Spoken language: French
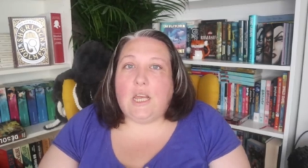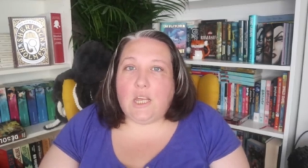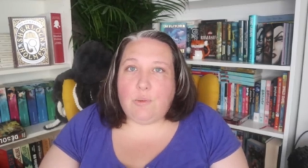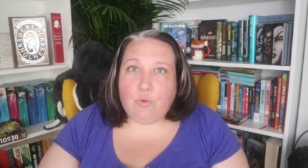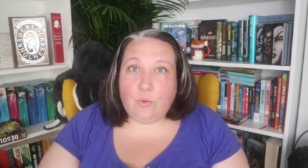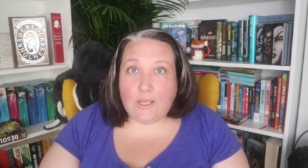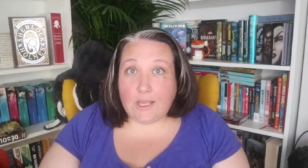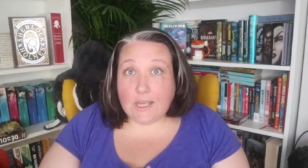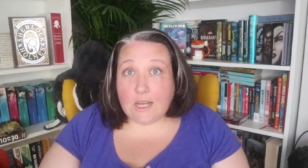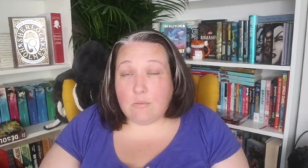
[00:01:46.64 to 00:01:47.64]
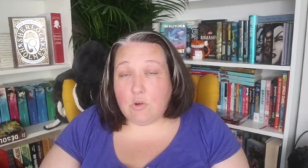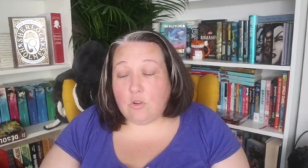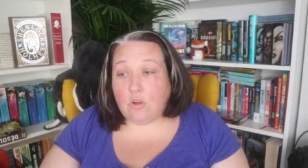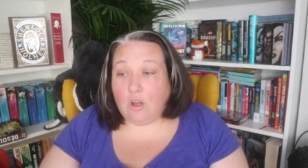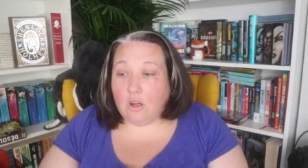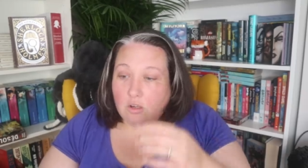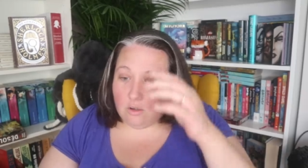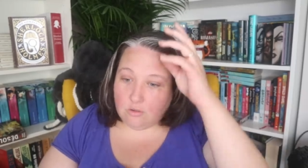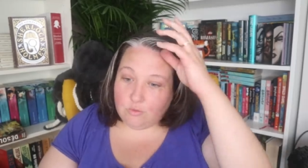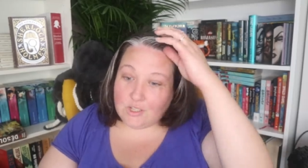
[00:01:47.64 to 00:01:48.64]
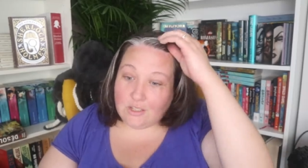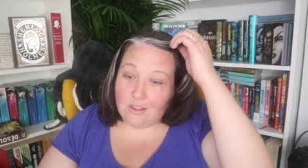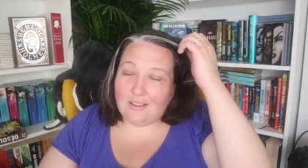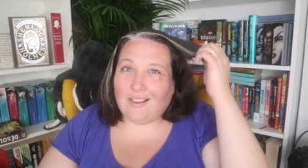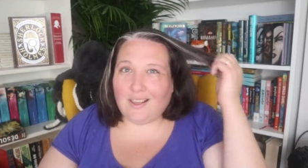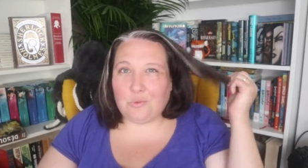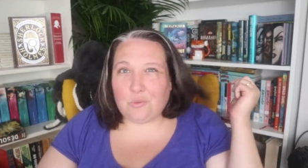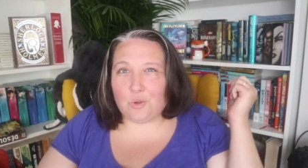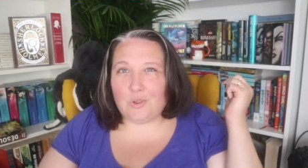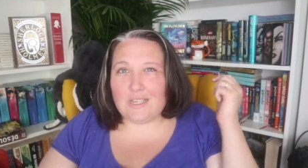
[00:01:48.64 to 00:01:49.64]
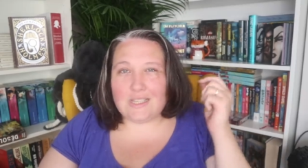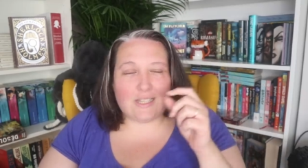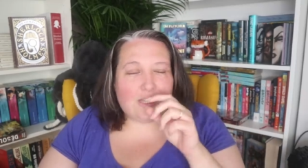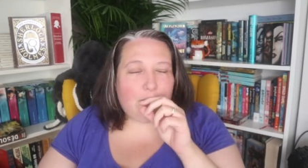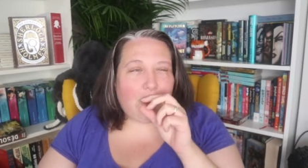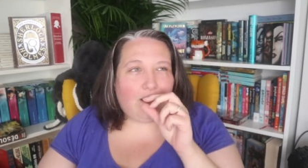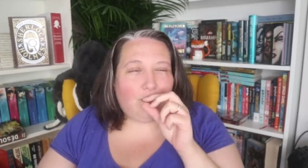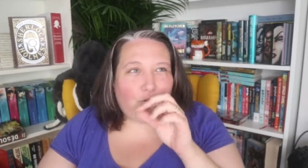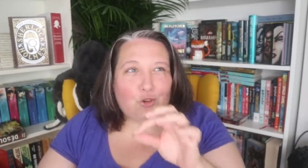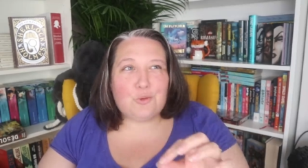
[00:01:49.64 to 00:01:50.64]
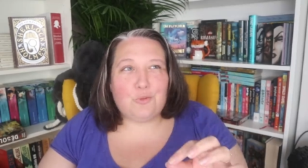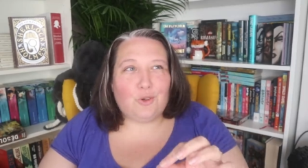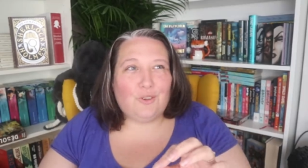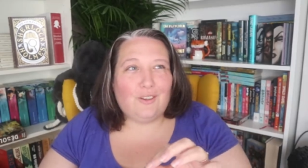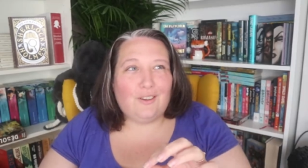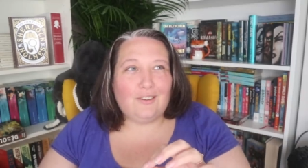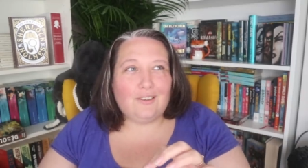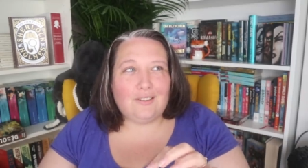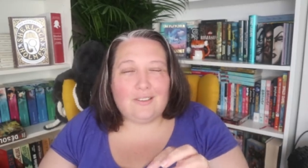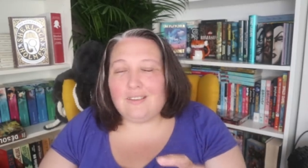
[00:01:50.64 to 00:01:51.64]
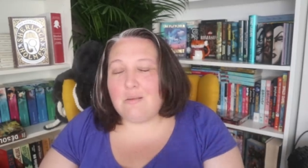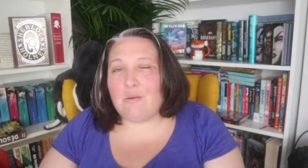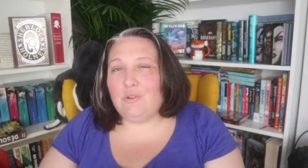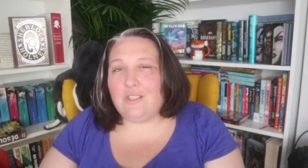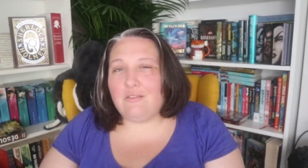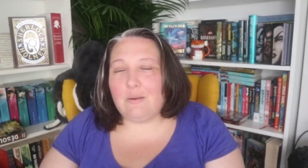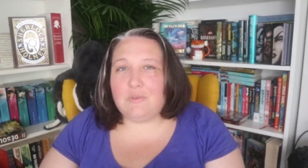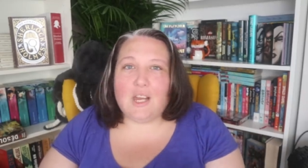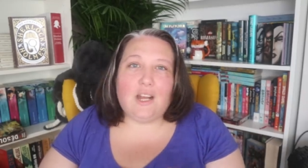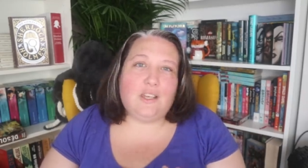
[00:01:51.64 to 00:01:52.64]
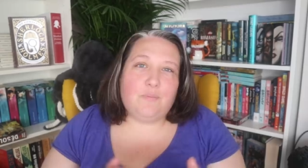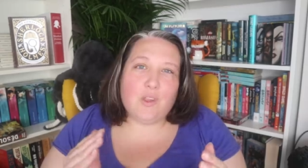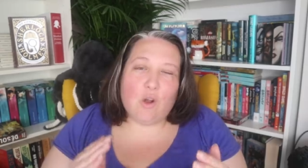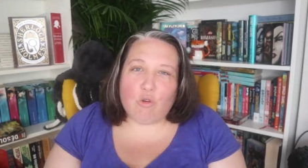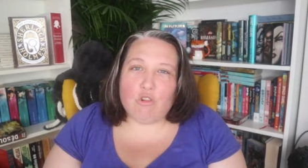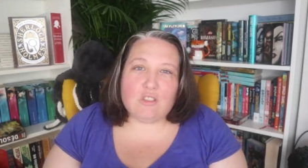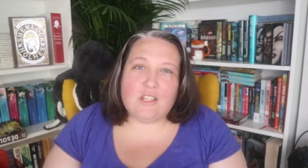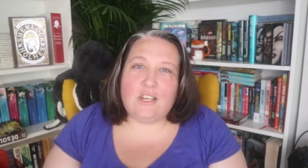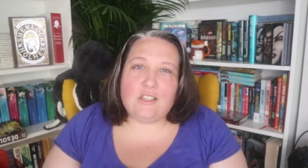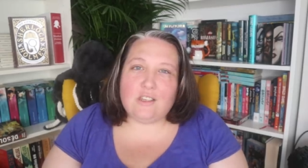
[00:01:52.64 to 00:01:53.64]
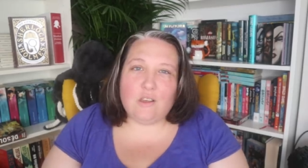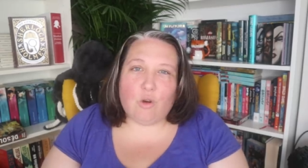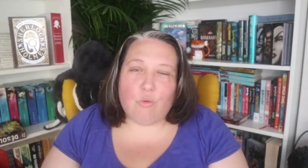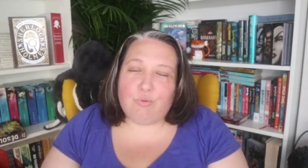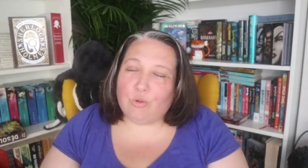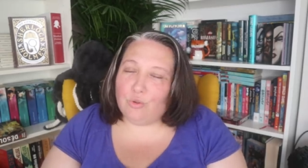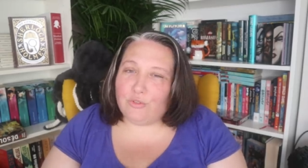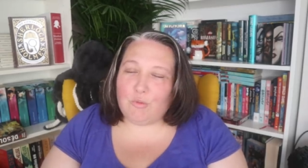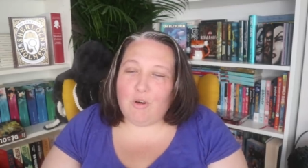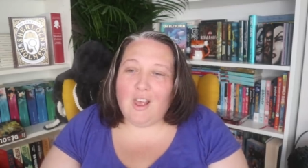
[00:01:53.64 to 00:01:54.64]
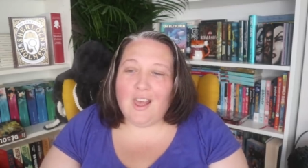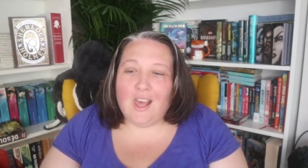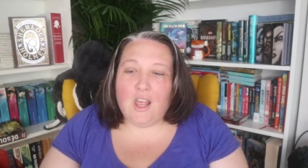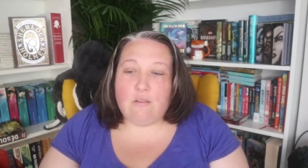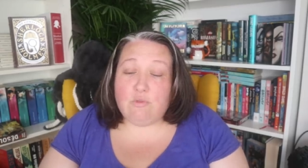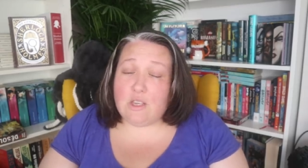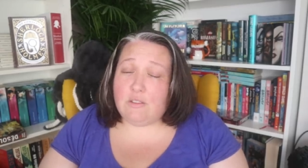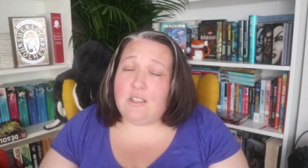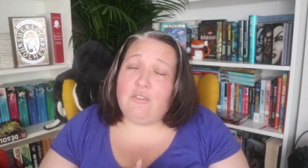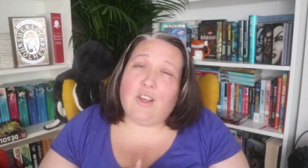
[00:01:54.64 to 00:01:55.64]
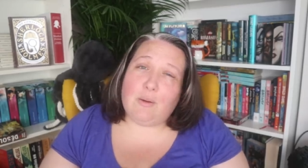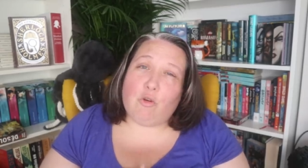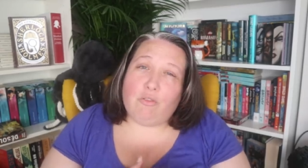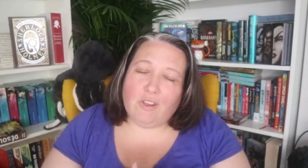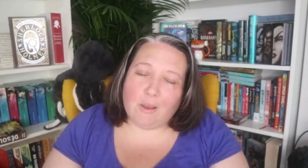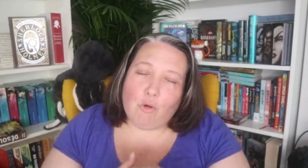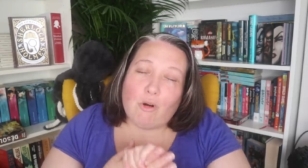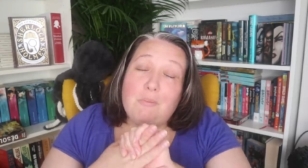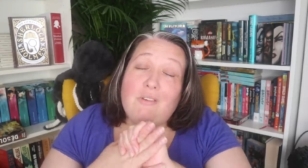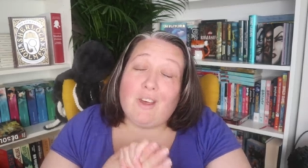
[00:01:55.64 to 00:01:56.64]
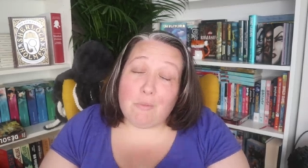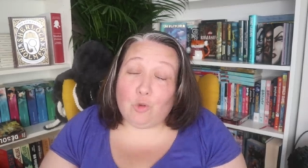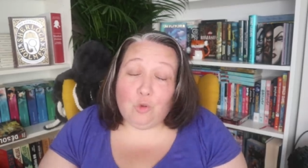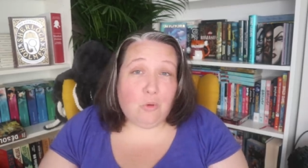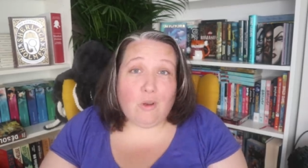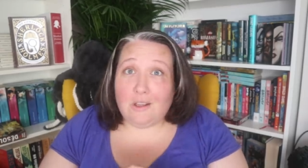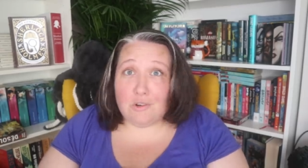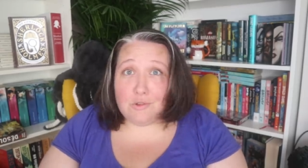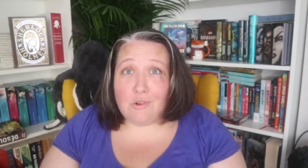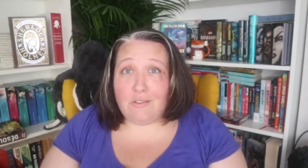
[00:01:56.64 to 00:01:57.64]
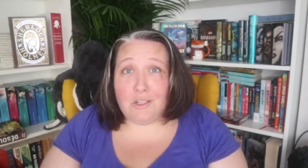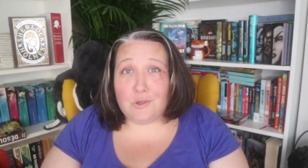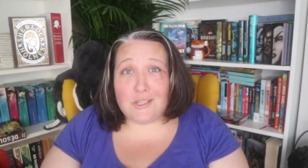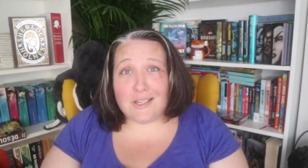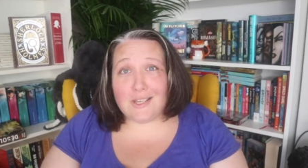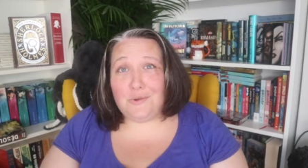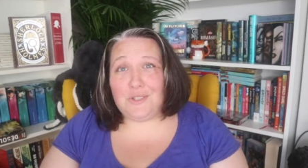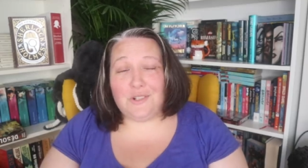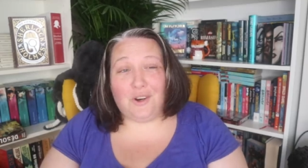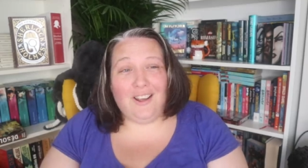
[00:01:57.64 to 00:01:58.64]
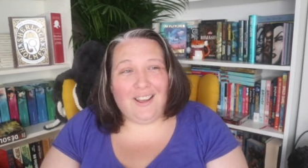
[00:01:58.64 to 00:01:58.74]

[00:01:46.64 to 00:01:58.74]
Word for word: Et puis également, euh, vous êtes très nombreux, et ça, ça m'a, franchement, euh, c'est ce qui m'a motivé à me dire, allez, on lance la LC euh, pour novembre. Vous avez été vraiment, vraiment, mais vraiment nombreux à aller voir sous la vidéo, c'est assez hallucinant.